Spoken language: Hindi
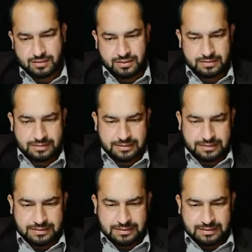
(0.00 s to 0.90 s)

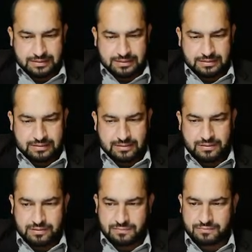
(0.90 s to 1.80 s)

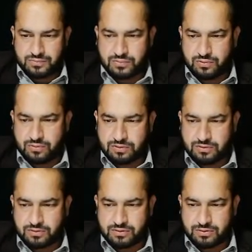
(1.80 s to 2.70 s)
यार टू
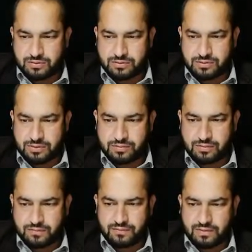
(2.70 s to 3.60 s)
हंड्रेड
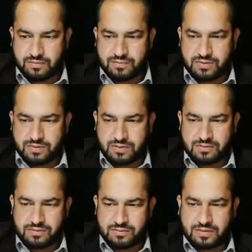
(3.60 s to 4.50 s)
सेवेंटी फाइव से नाइन
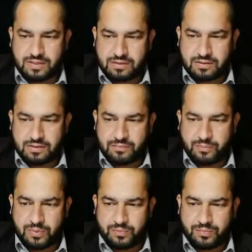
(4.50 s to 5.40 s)
सब करें
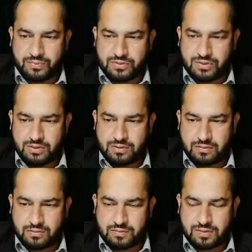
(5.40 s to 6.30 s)
फिफ्टीन
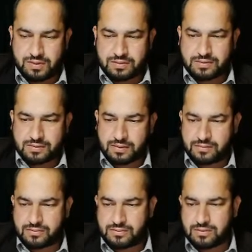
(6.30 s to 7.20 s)
और ये सिक्स